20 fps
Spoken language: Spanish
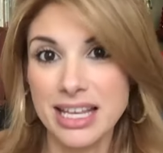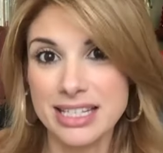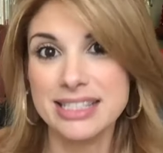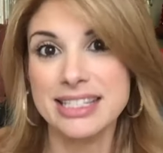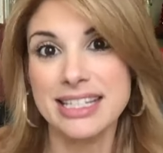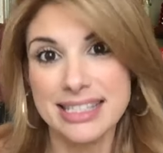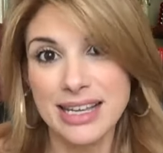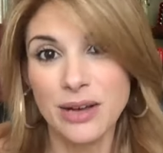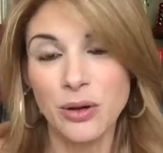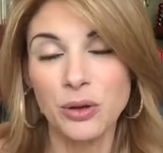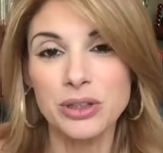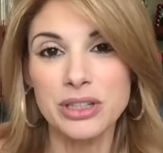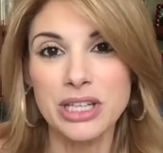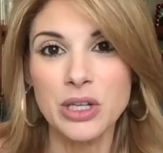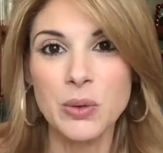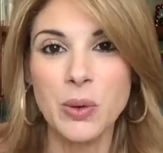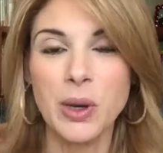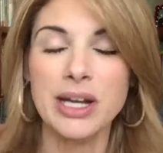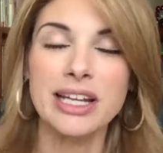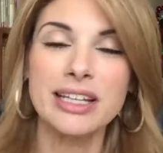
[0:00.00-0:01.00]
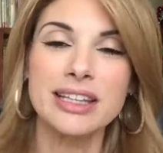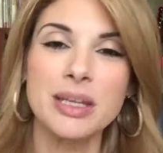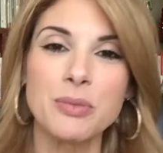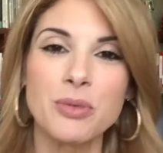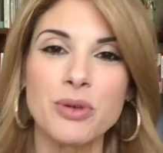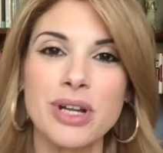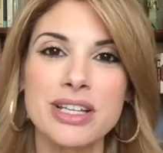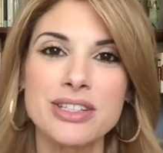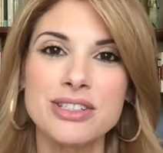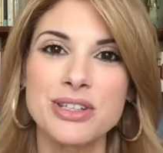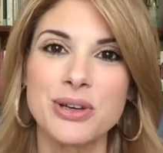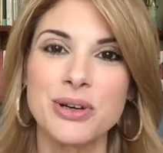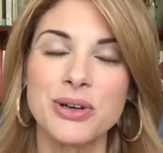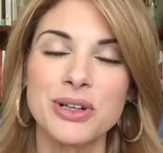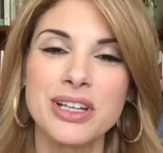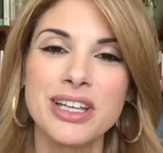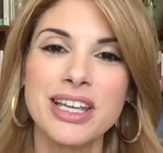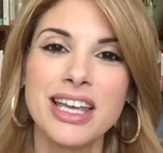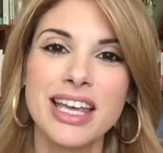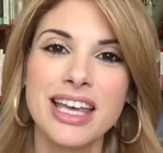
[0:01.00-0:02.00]
si se continúa la
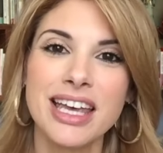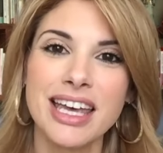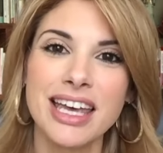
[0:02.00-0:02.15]
estimulación,